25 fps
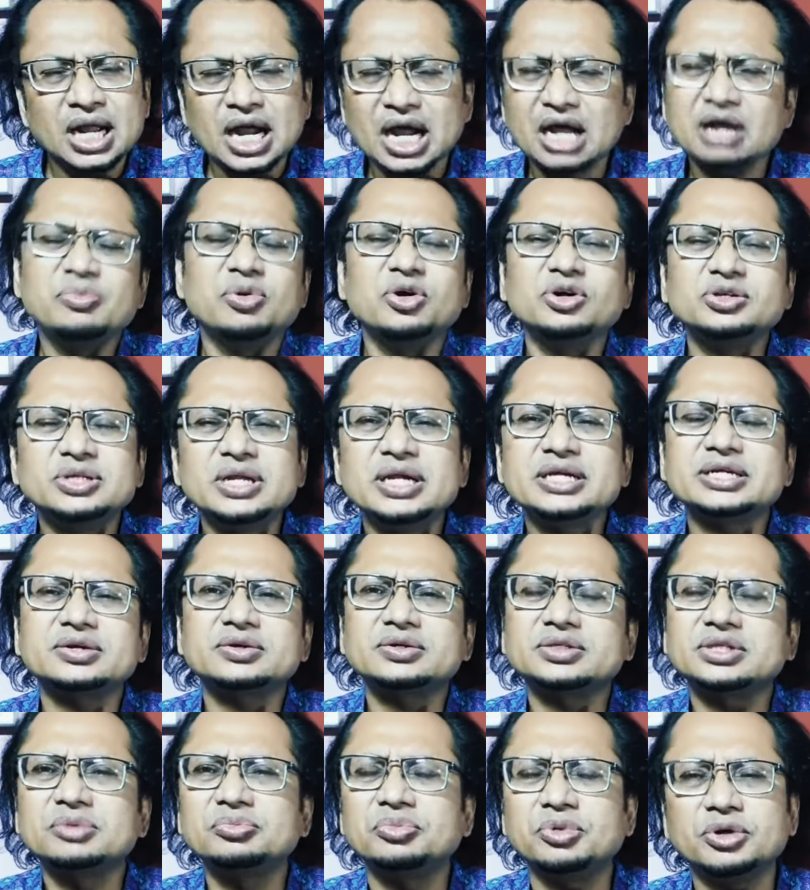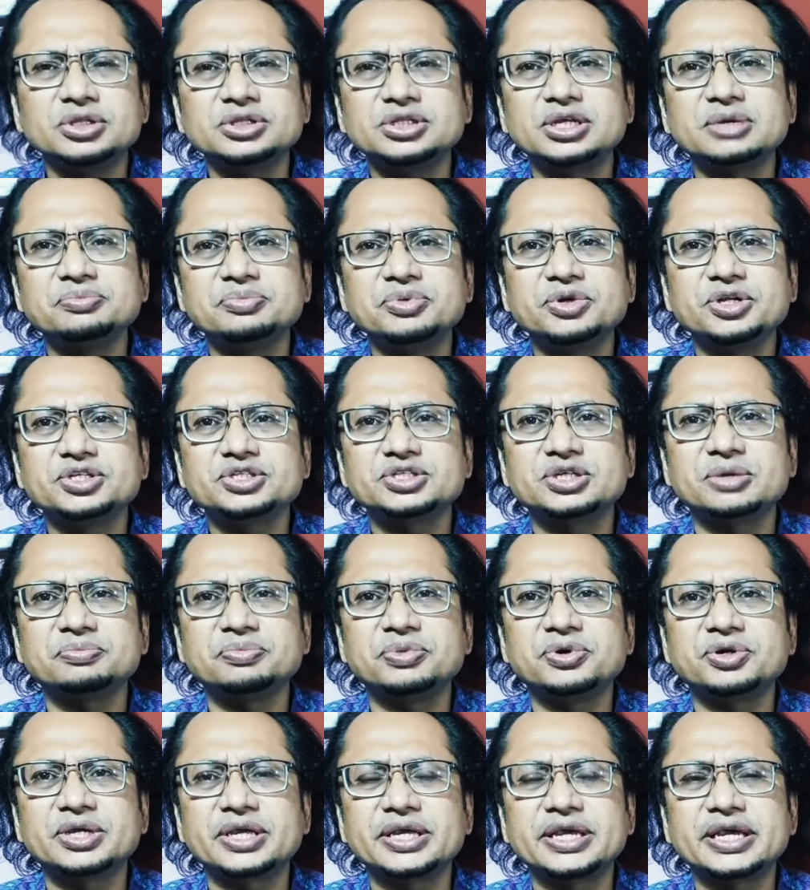আমি বহুদের একটা কথা বলতাম পুলিশ
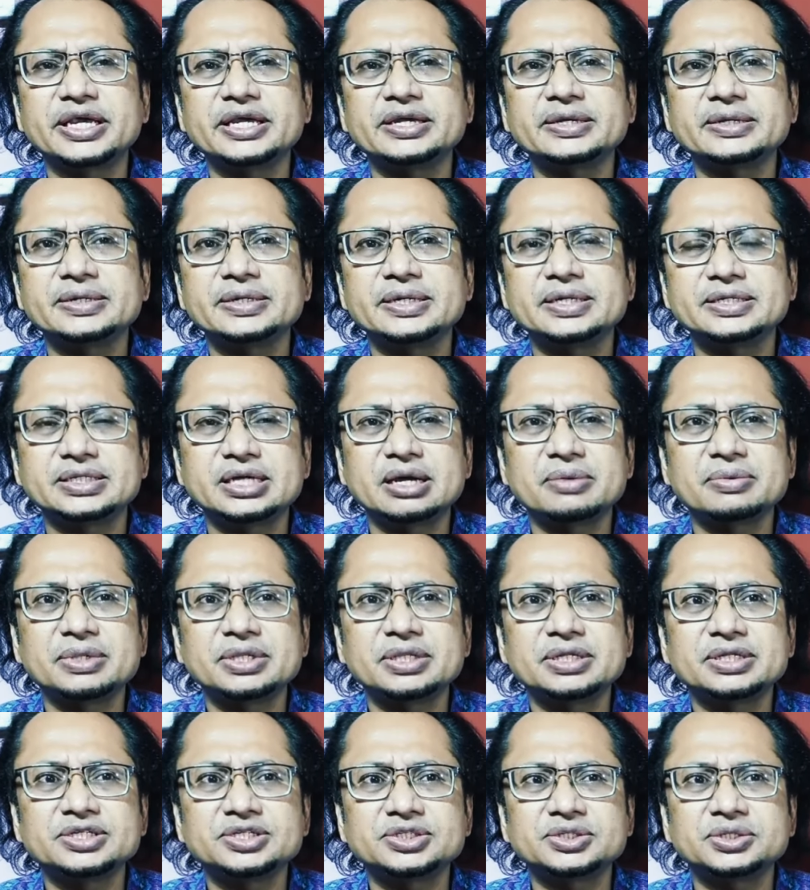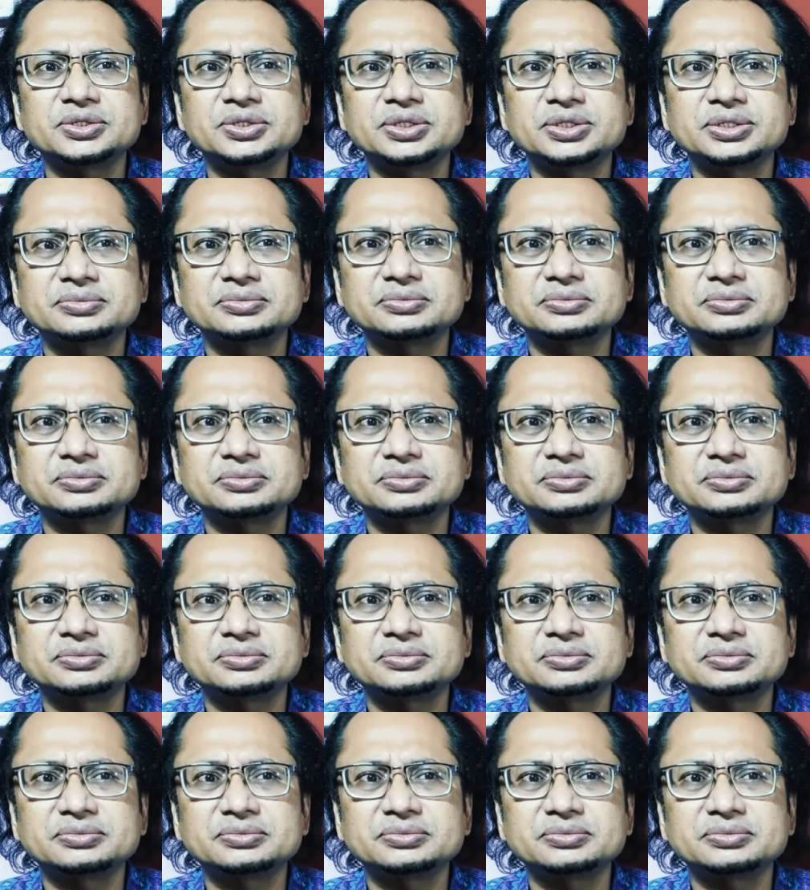সম্পর্কে এটা আমাদের নিশ্চয়